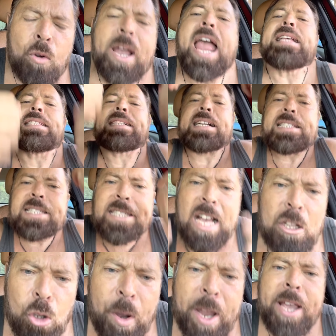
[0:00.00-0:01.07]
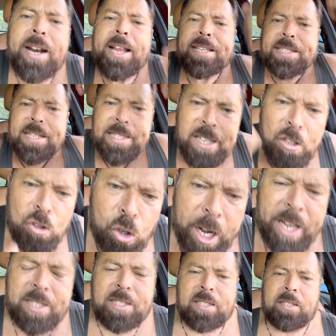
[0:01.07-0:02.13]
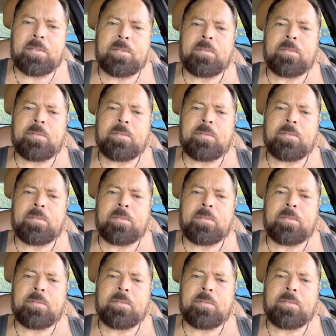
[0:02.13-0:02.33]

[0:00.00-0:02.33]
è scassato era, è scassato resta.